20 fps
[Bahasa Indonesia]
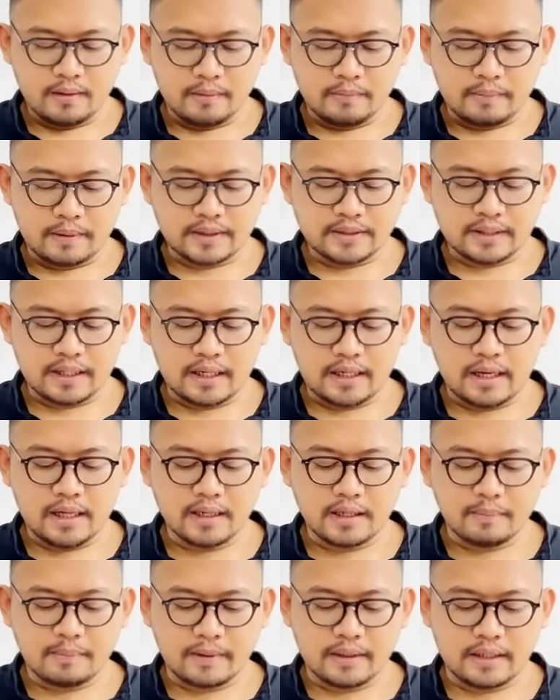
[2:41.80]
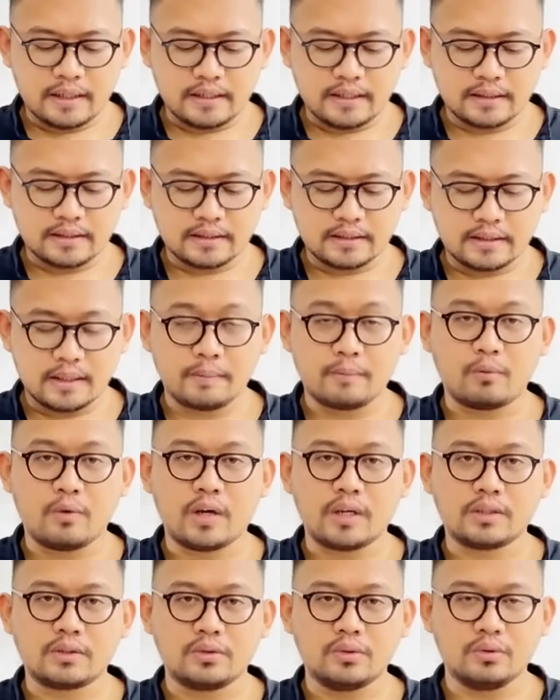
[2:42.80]
Percayalah kepadanya setiap
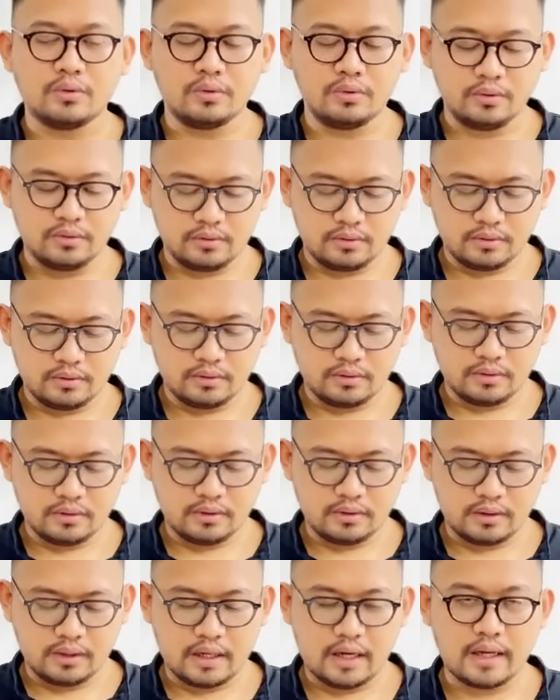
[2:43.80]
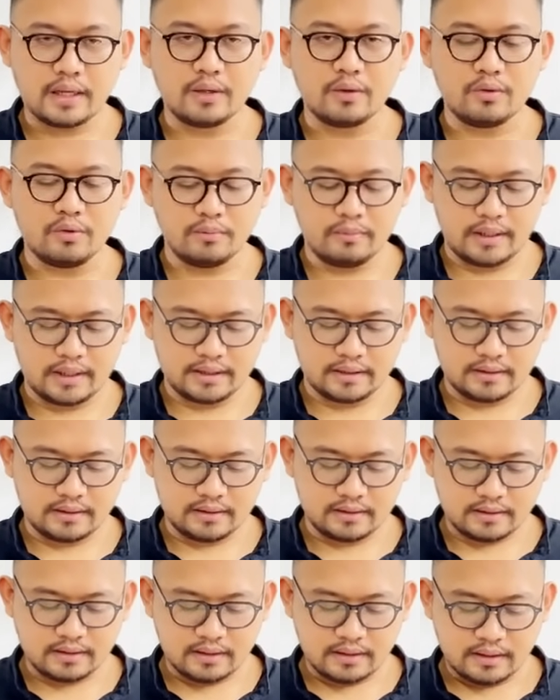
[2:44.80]
waktu, hai umat.
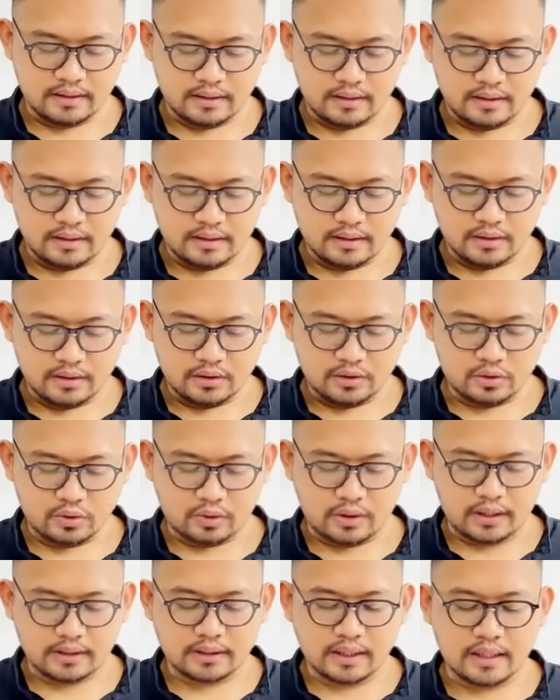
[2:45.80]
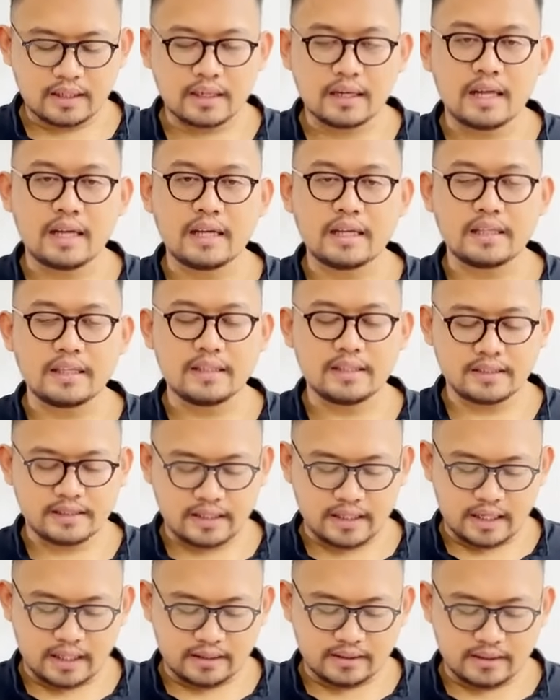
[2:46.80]
Curhatkanlah isi
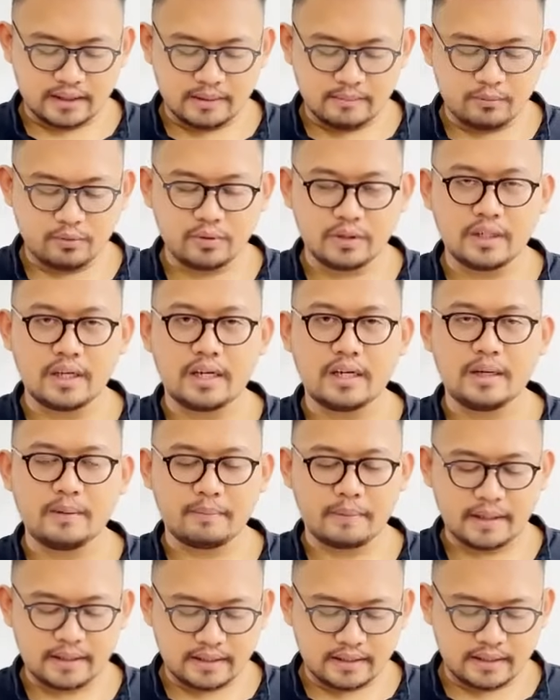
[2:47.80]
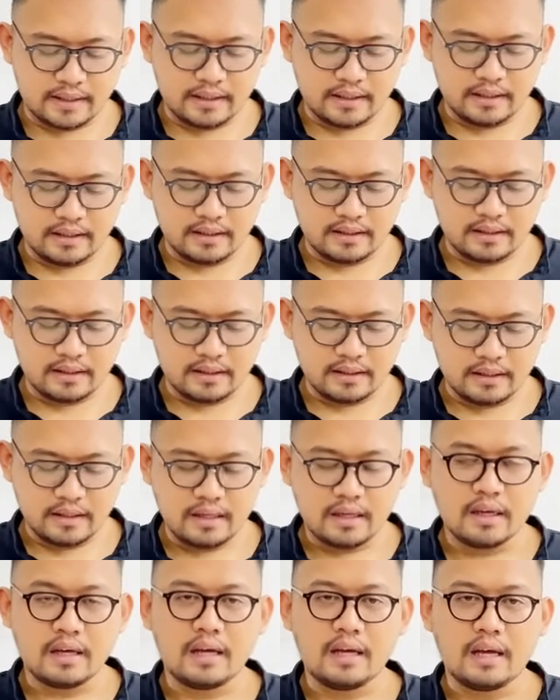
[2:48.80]
hatimu di hadapannya.
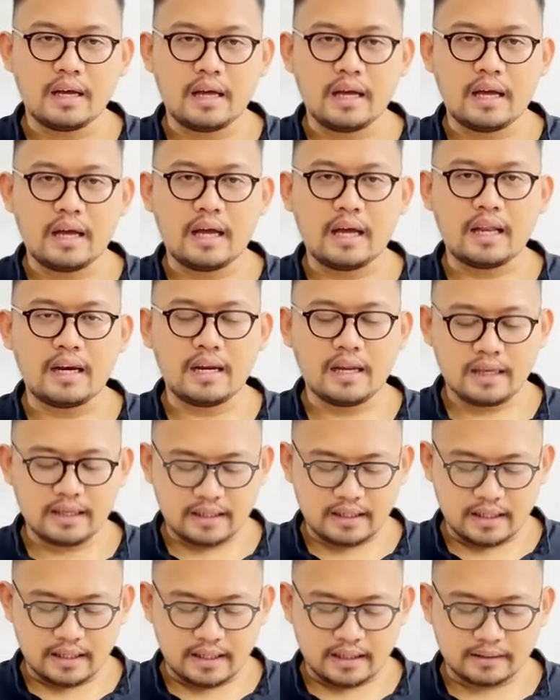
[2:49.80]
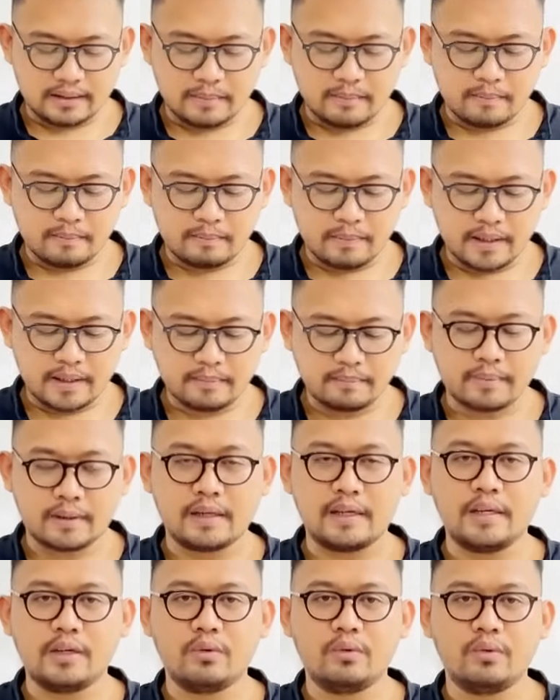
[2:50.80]
Allah ialah tempat
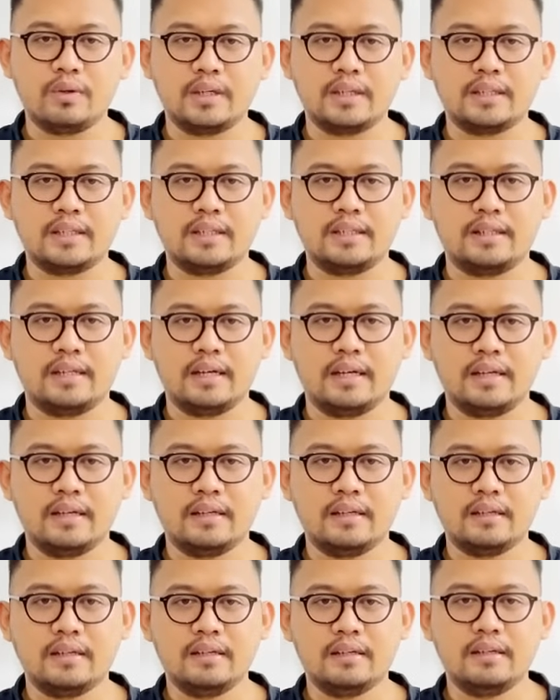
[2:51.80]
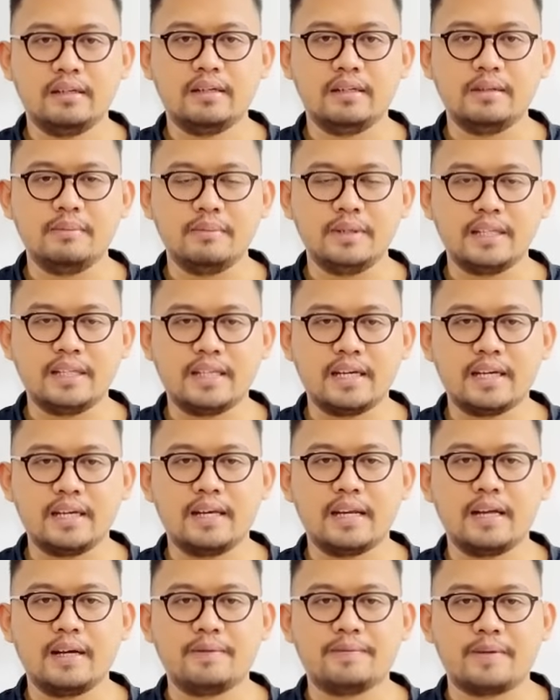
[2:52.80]
perlindungan kita.
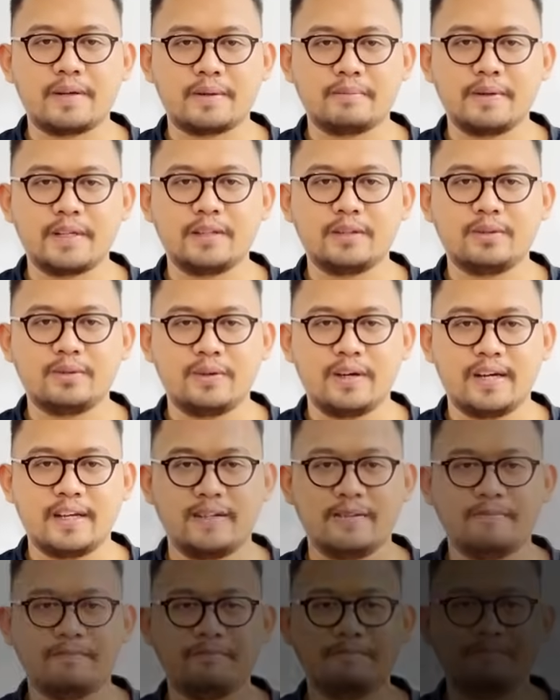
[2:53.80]
Demikianlah firman Tuhan.